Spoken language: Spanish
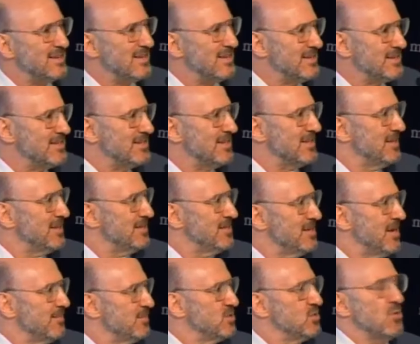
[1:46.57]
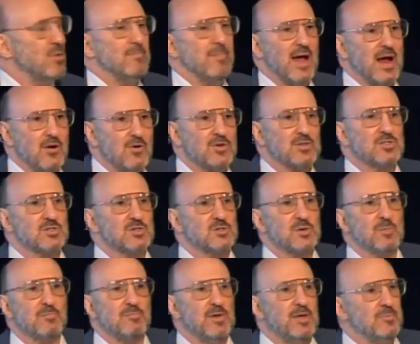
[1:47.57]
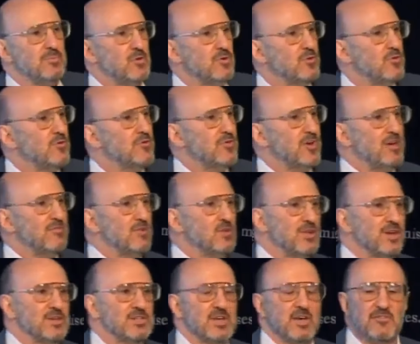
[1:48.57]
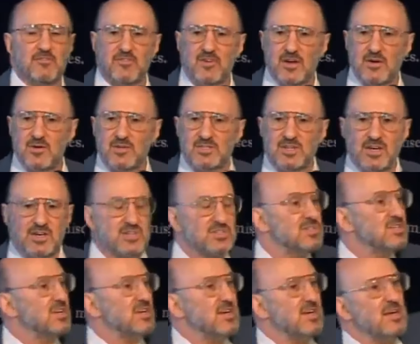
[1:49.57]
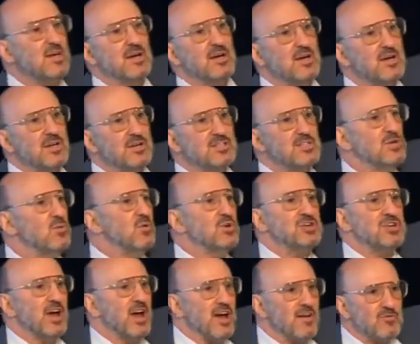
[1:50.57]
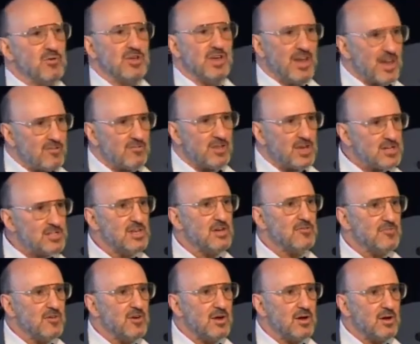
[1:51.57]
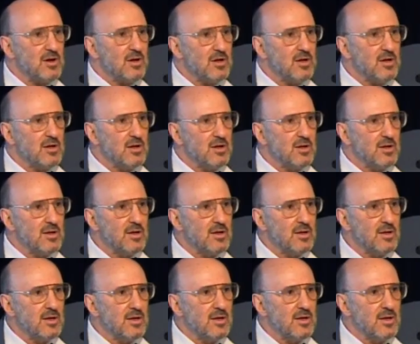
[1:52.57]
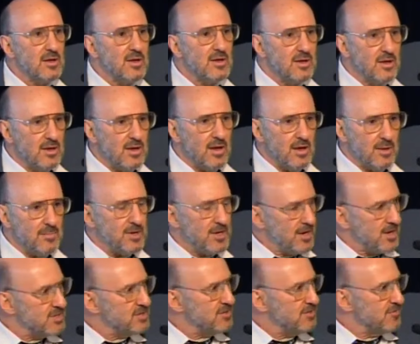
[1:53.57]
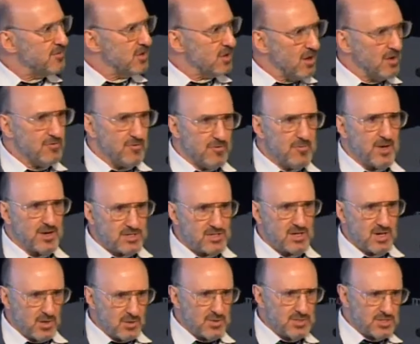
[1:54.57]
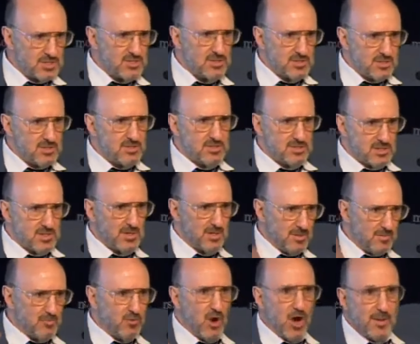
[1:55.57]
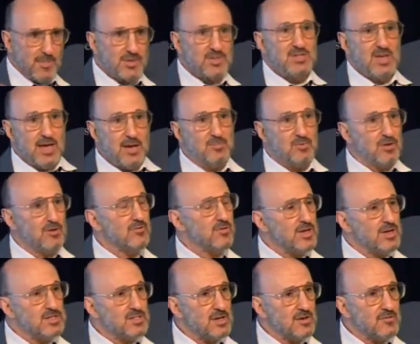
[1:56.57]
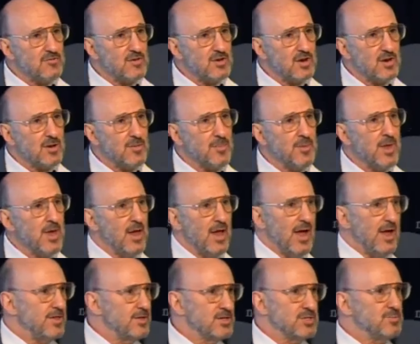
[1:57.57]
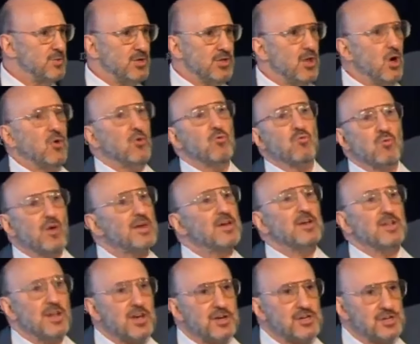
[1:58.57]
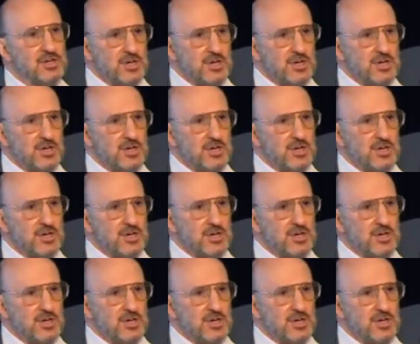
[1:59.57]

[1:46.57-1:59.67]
Es un intento de avergonzar a las personas que favorecen el laissez-faire y decir, mira, mira lo que tienes. Cuando tienes laissez-faire, como si el Golfo de México fuera el mejor ejemplo del Laissez-Faire y no hubiera habido regulación.